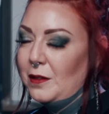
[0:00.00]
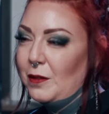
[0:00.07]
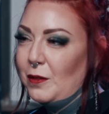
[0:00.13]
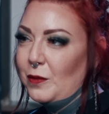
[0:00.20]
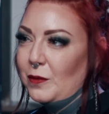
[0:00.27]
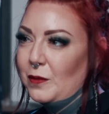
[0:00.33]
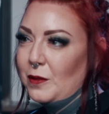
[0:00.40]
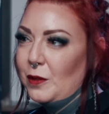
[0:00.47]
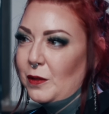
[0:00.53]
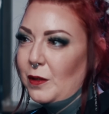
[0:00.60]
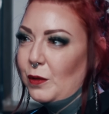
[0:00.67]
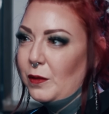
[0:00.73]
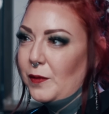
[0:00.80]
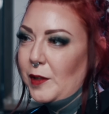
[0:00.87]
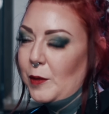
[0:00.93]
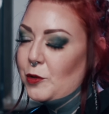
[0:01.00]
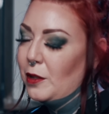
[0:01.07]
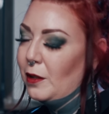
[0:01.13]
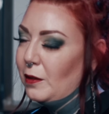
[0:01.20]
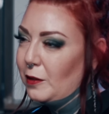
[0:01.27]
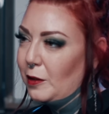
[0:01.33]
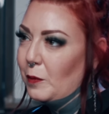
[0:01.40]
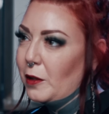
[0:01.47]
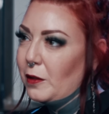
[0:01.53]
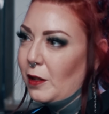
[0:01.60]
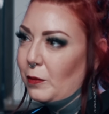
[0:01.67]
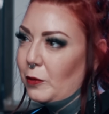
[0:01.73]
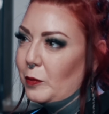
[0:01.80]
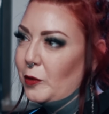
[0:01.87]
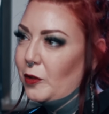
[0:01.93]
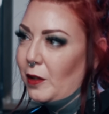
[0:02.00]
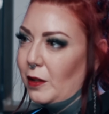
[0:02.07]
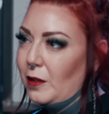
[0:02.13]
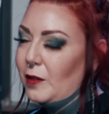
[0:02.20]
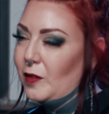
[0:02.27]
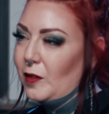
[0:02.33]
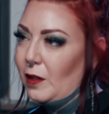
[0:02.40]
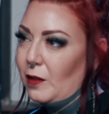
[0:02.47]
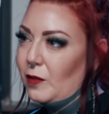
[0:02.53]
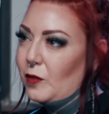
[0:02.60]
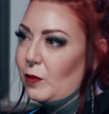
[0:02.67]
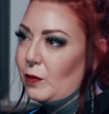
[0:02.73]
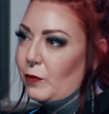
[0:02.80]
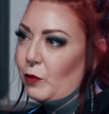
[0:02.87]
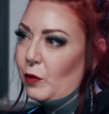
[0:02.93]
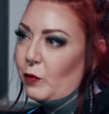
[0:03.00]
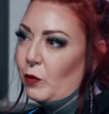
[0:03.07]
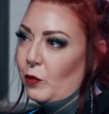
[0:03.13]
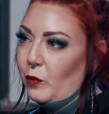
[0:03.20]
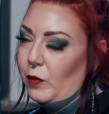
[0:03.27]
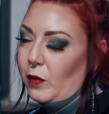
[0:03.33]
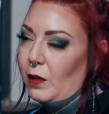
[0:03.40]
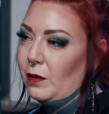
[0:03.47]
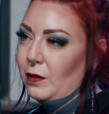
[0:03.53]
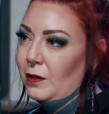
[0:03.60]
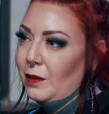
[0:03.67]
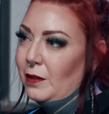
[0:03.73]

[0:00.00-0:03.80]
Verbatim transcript: Ja. Selbstständig gemacht habe ich mich allerdings erst äh, vor fünf Jahren.